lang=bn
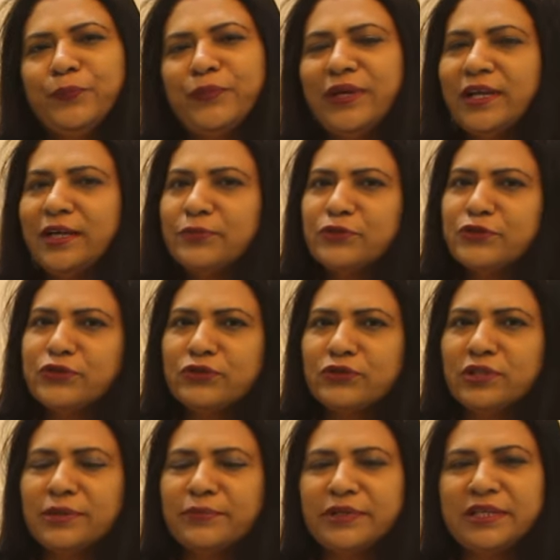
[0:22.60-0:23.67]
মেলার
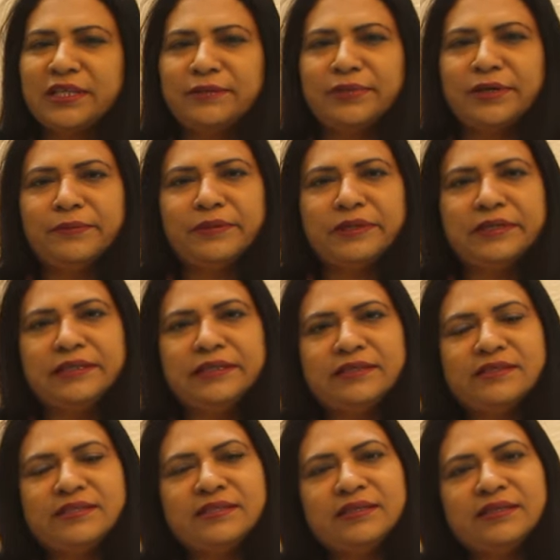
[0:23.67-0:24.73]
প্রস্তুতি আমরা ঠিকভাবেই
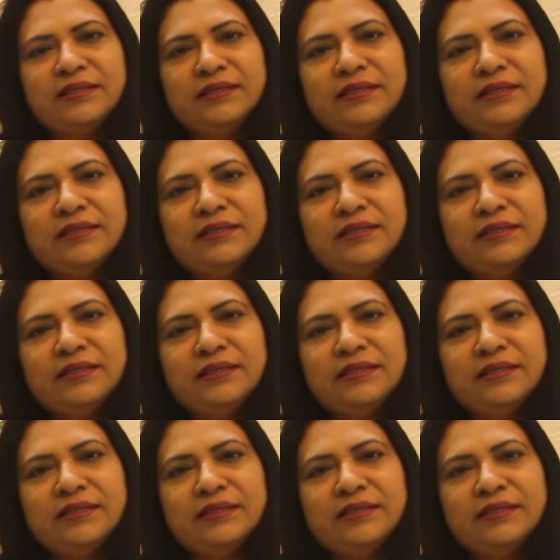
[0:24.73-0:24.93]
নিয়েছি